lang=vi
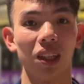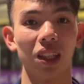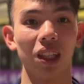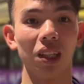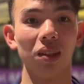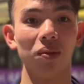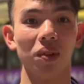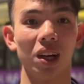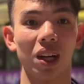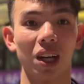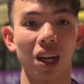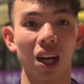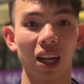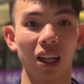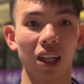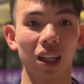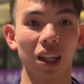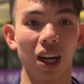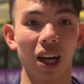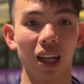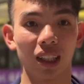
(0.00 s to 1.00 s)
khi mà anh
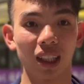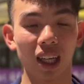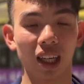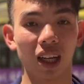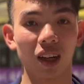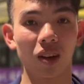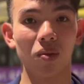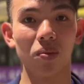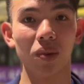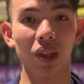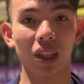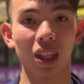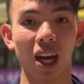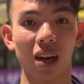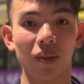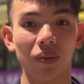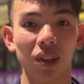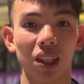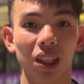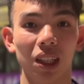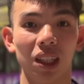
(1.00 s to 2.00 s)
ASEAN
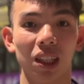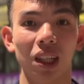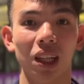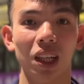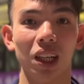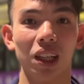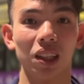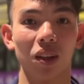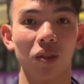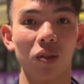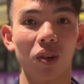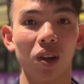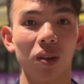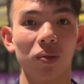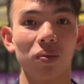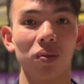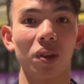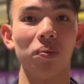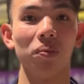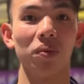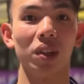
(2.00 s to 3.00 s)
2018 thì lúc có em
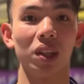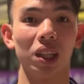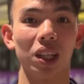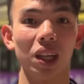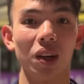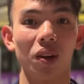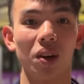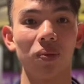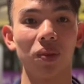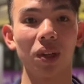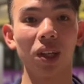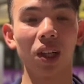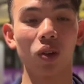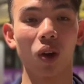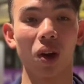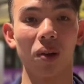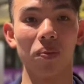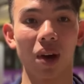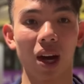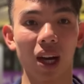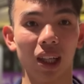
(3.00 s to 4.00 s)
tâm lý của em rất là
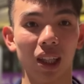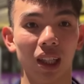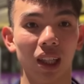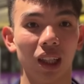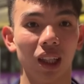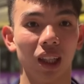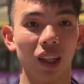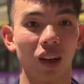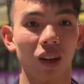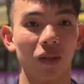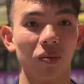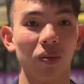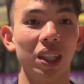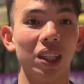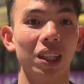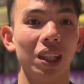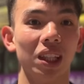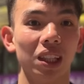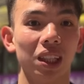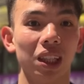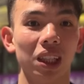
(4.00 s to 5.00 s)
thoải mái còn bây
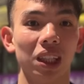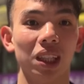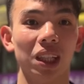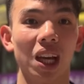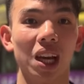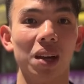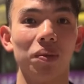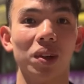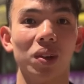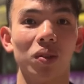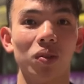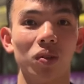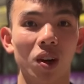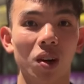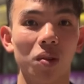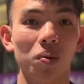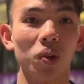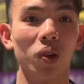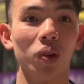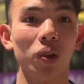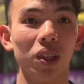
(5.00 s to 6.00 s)
giờ thì em cũng có
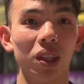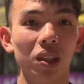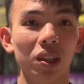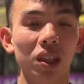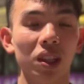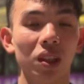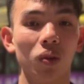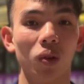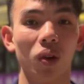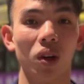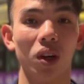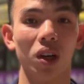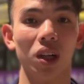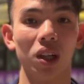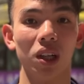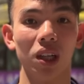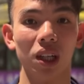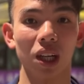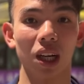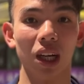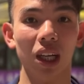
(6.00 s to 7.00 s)
một huy chương của
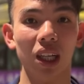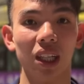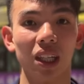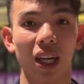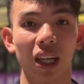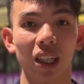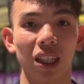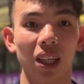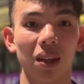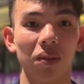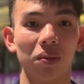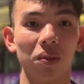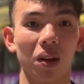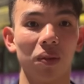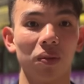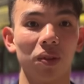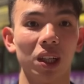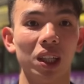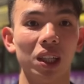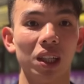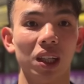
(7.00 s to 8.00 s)
Glee này thì em cảm
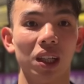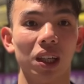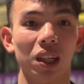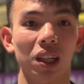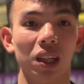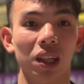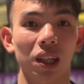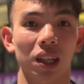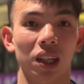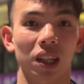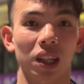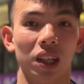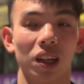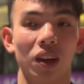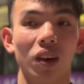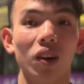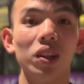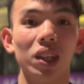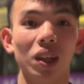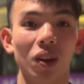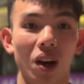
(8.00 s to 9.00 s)
thấy là
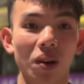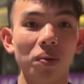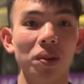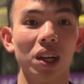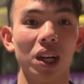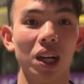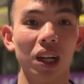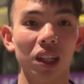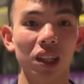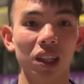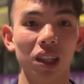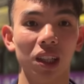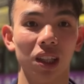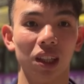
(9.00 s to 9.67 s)
có nhiều áp lực hơn